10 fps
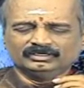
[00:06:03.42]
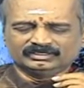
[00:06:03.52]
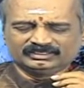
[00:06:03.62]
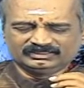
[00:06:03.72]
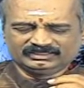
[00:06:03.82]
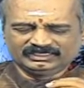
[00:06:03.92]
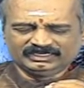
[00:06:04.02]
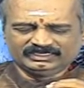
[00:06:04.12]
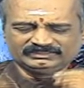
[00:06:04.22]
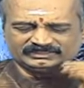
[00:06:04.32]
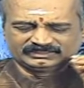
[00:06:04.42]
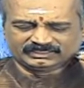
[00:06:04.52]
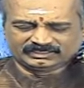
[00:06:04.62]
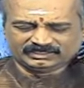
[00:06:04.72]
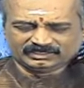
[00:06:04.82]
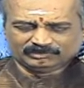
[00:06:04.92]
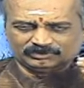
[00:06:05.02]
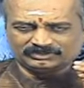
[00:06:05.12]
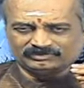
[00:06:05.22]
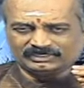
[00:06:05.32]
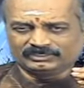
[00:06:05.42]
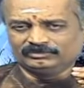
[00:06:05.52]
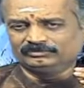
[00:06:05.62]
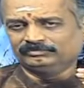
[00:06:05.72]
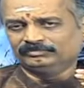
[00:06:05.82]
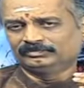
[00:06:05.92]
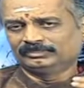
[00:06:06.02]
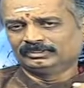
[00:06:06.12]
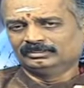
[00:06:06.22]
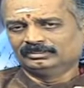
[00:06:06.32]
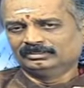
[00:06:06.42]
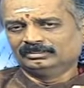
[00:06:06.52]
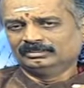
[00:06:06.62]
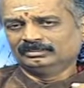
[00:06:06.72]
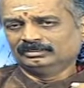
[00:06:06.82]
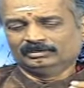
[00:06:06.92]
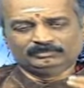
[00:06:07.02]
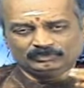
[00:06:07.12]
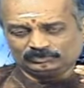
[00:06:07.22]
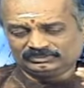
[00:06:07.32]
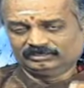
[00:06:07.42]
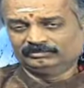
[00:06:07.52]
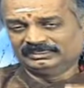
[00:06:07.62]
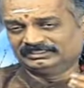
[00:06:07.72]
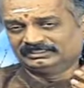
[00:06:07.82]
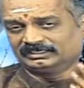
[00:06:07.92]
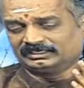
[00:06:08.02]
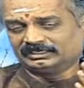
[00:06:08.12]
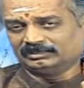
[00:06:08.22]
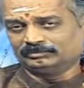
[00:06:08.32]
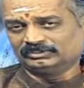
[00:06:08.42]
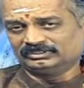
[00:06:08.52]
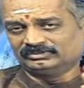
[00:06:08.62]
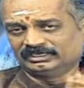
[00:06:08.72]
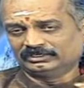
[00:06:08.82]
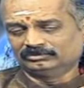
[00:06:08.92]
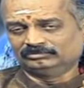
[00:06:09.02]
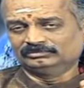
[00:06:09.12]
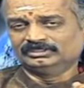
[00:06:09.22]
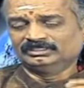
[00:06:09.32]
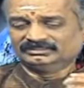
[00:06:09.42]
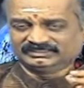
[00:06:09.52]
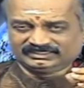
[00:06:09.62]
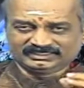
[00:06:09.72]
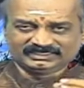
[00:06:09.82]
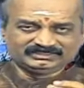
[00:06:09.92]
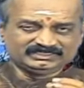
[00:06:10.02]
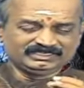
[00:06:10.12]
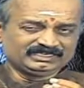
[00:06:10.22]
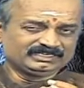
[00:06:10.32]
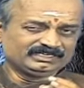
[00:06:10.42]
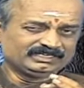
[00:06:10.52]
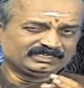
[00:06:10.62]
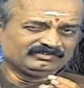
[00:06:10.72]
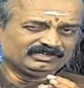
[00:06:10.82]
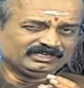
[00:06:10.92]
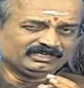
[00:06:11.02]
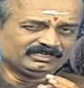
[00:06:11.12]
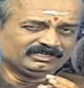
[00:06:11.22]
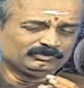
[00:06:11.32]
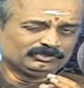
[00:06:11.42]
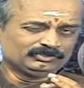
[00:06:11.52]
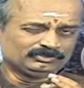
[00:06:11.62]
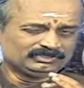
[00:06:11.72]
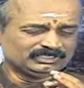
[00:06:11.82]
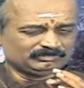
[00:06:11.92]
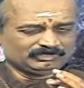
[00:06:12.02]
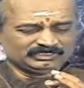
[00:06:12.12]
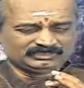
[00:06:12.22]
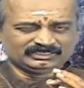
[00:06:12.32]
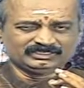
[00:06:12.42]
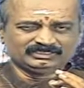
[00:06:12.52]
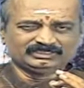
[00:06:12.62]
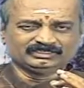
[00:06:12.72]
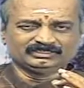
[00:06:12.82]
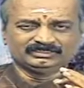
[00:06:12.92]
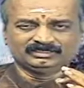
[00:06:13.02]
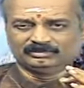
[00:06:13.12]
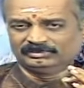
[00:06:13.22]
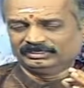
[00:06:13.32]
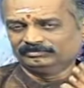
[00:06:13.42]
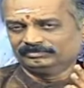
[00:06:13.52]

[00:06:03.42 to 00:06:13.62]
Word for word: கிருத்திகை நட்சத்திரக்காரர்களை பொறுத்த வரைக்கும் ஆமாம் உத்தரம் நட்சத்திரக்காரர்களை பொறுத்த வரைக்கும் சற்று எச்சரிக்கையாக இருக்க வேண்டிய ஒரு தினமாகத்தான் இது அமையும்